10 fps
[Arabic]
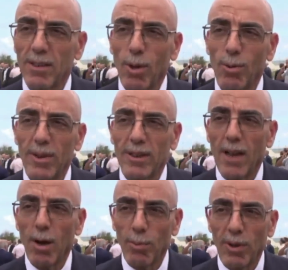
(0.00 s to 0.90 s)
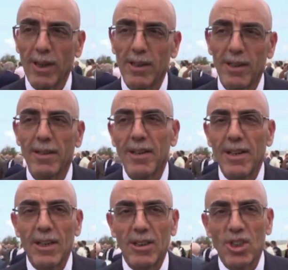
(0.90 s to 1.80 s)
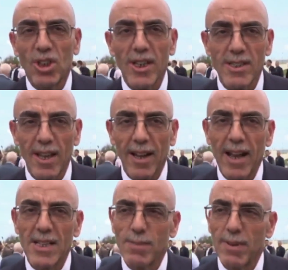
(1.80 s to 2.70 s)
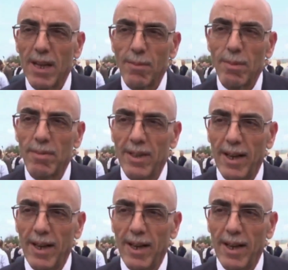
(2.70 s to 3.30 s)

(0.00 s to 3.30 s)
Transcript: تدخلاتها أو من خلال تشخيصها الخاص بها المبني